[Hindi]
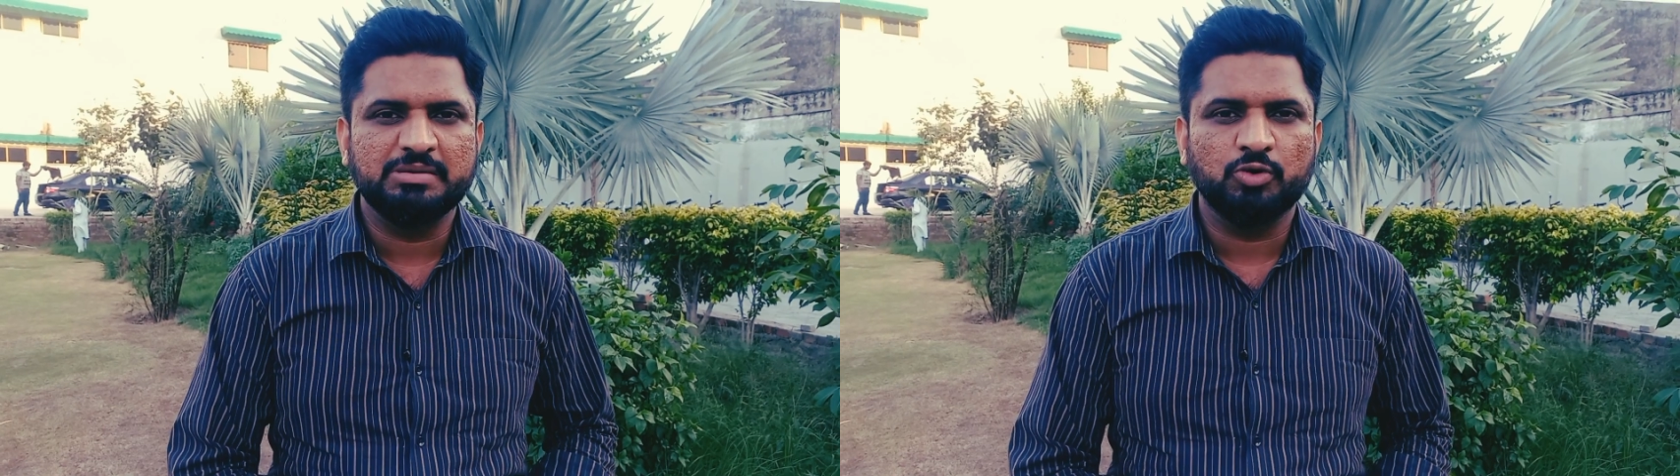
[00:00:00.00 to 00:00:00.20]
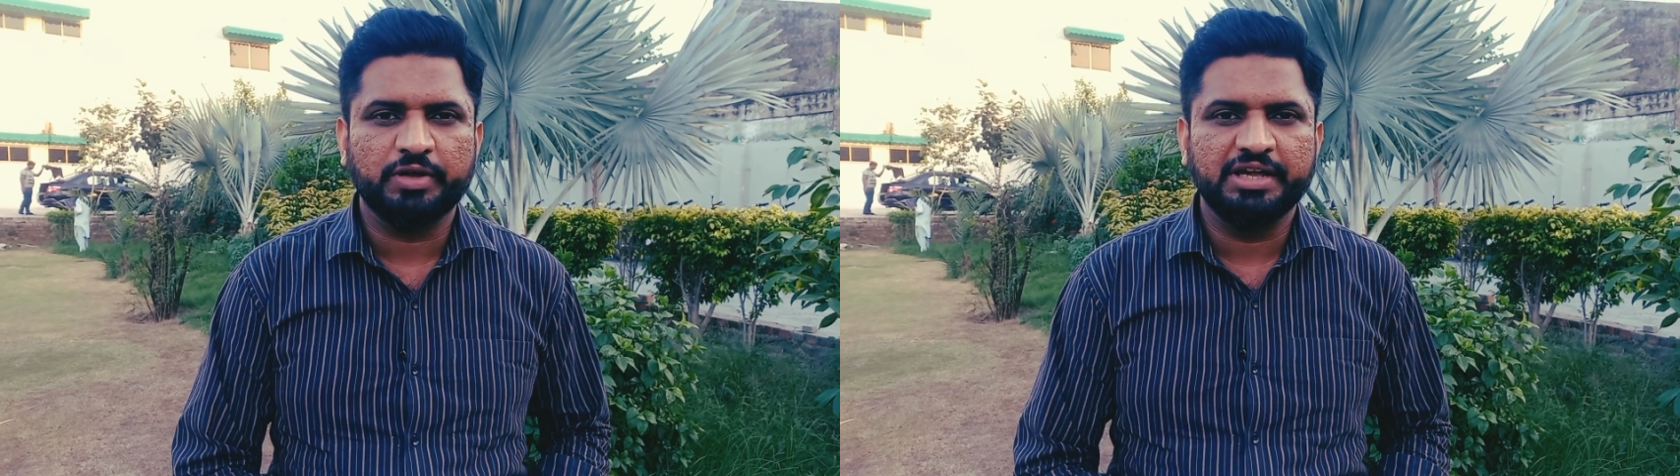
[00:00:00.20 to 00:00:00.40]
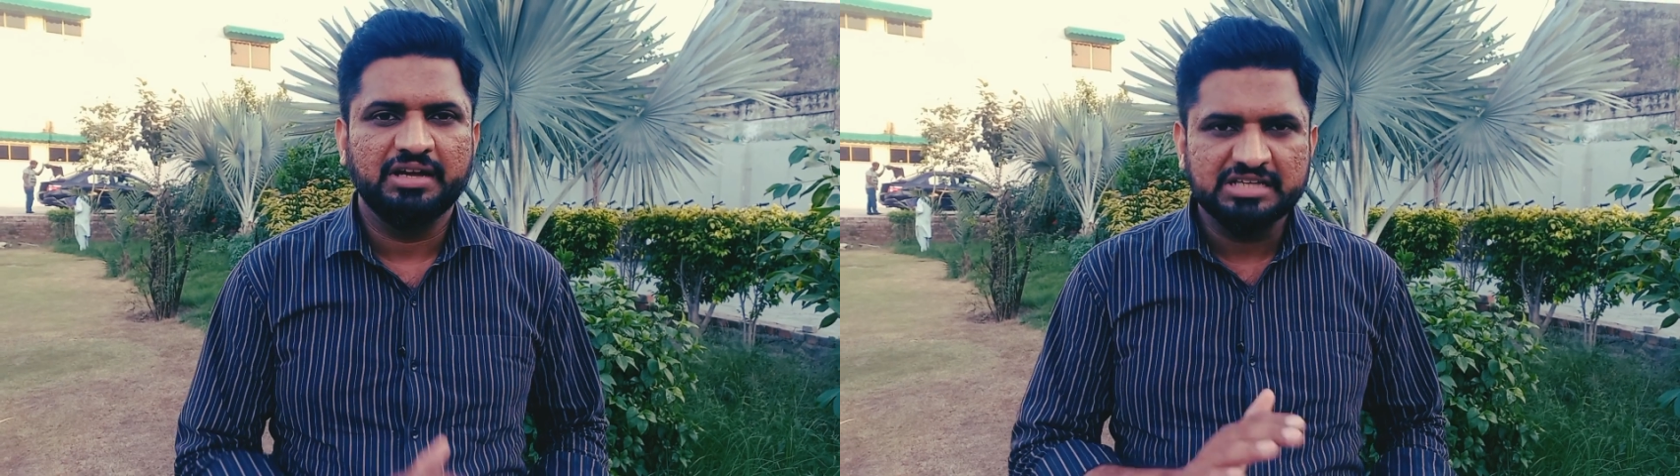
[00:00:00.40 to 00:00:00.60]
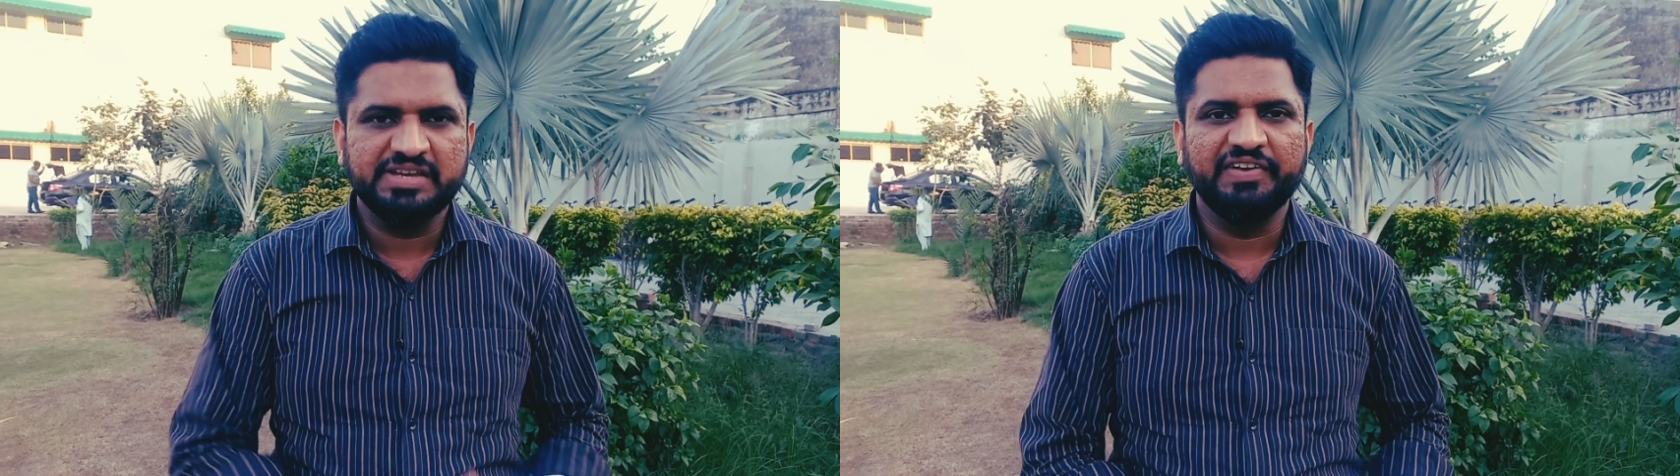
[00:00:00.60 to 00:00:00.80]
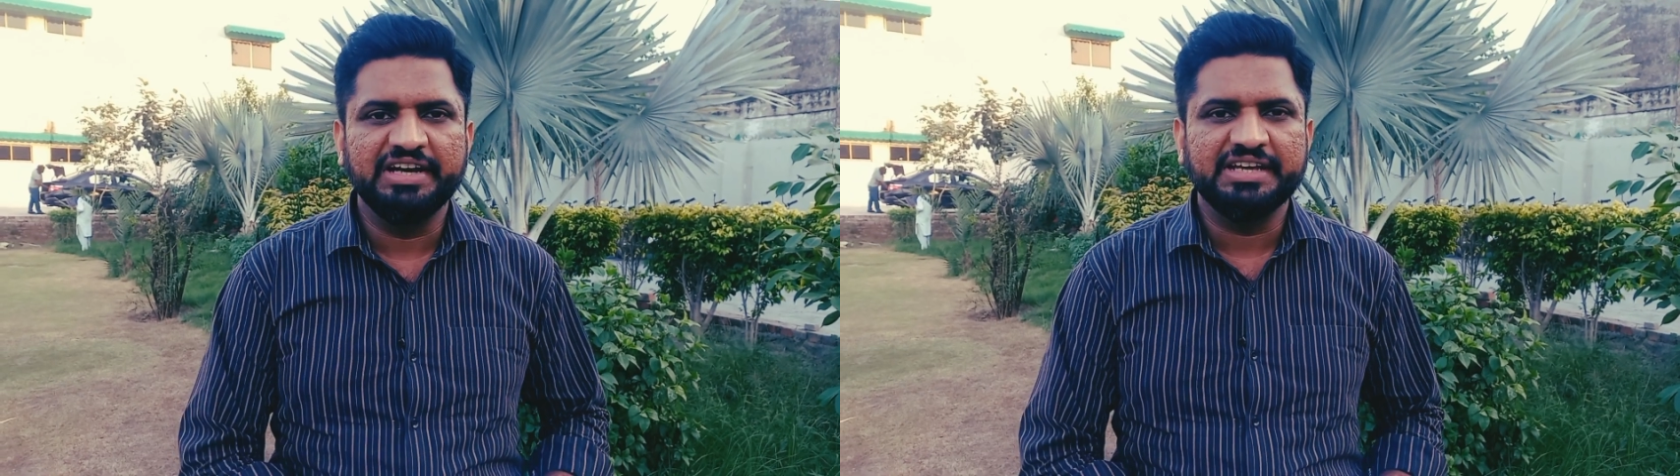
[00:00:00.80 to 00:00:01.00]
कम रोकें
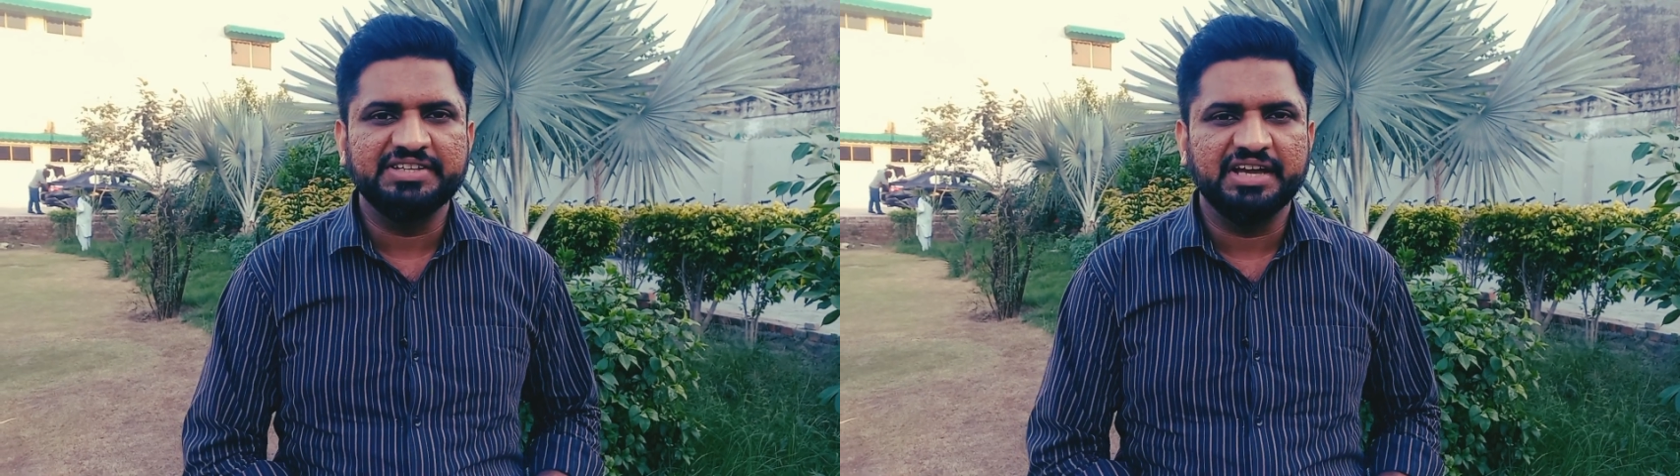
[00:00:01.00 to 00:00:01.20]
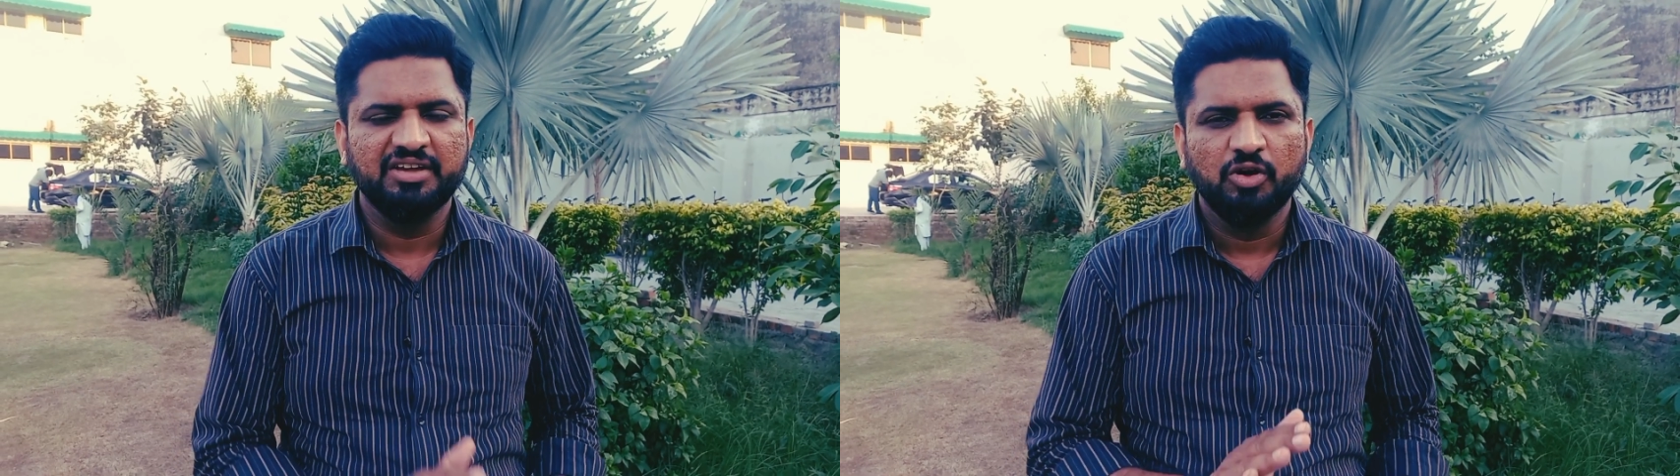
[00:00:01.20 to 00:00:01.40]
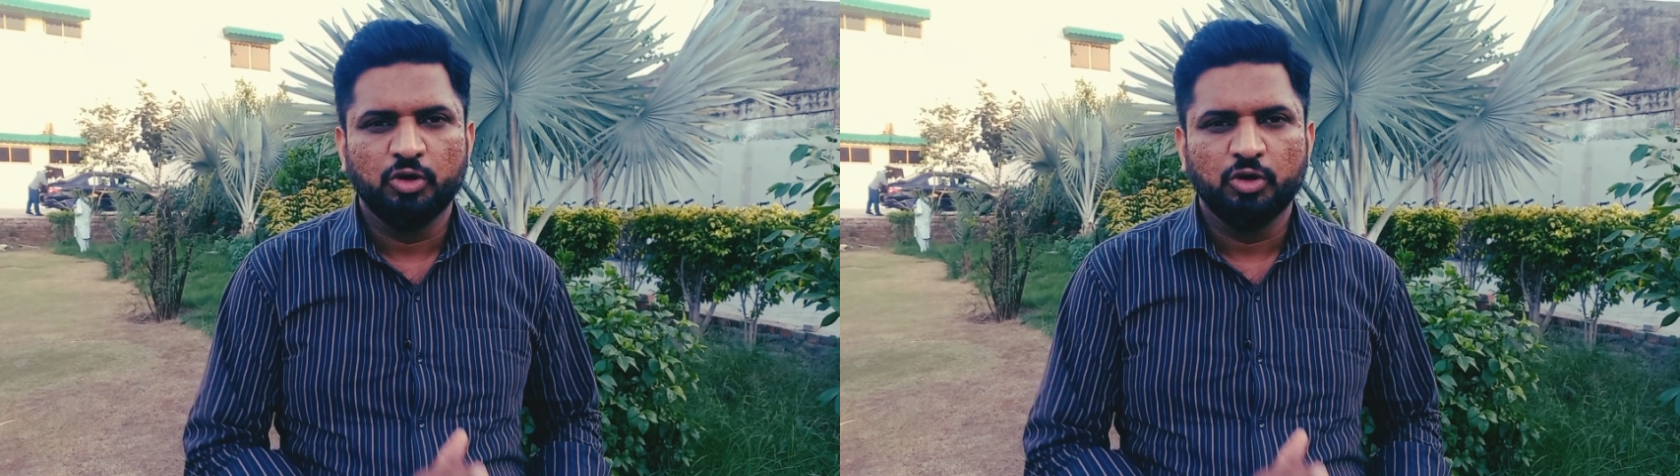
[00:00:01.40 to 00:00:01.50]
अच्छी फील्डिंग की जाए